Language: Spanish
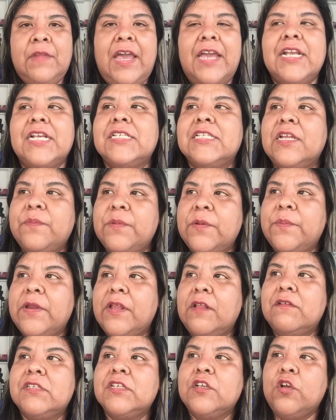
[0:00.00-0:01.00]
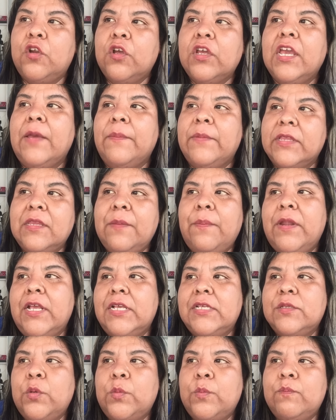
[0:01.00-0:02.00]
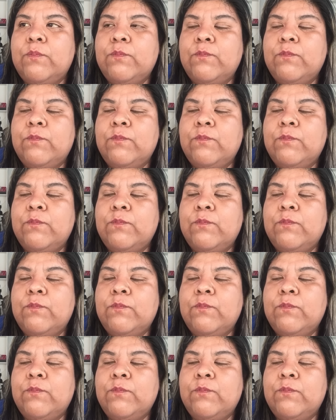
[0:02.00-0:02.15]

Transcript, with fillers: Hay que estar preparado psicológicamente para eso.